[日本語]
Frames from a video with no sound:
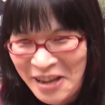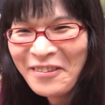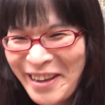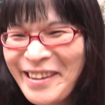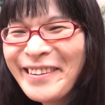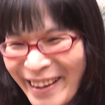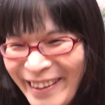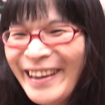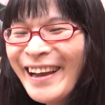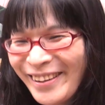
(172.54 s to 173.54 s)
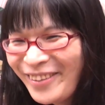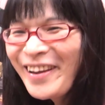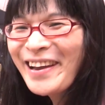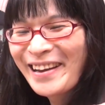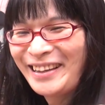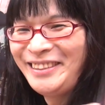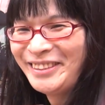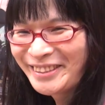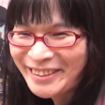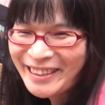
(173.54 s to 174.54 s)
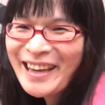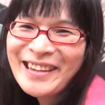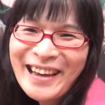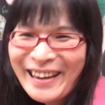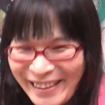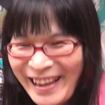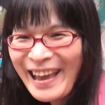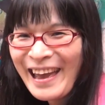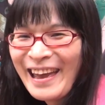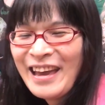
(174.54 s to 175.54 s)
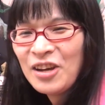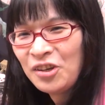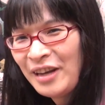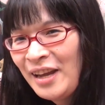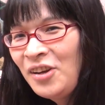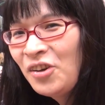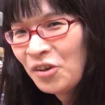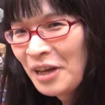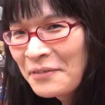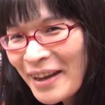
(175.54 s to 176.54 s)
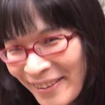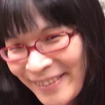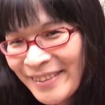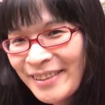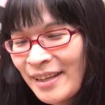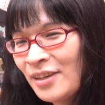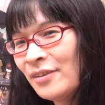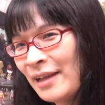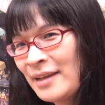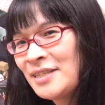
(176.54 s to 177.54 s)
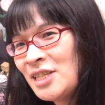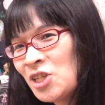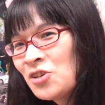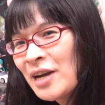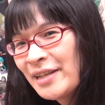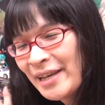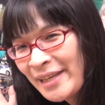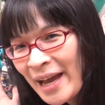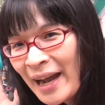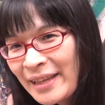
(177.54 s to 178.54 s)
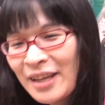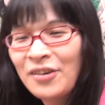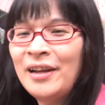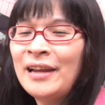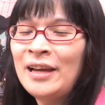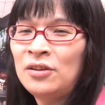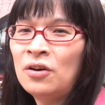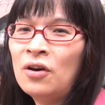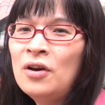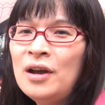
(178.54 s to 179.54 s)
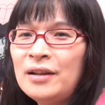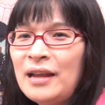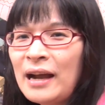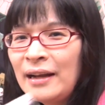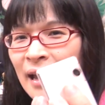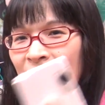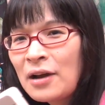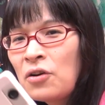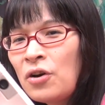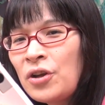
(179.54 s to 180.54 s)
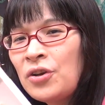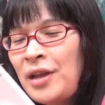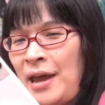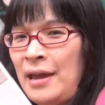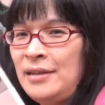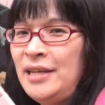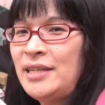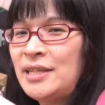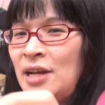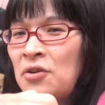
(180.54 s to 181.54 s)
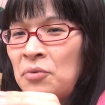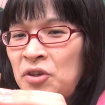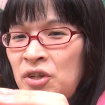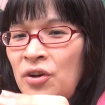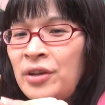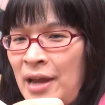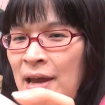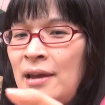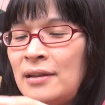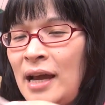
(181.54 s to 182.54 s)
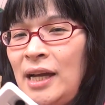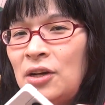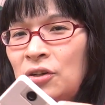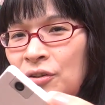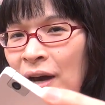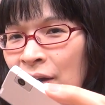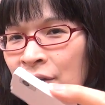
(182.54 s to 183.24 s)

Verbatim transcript: Wii U なり、どれかが熟成されて、売れる、売れまくるっていうね、市場が出来上がってくれないと、なかなかこういうね、ニッチで面白いね、体力のあ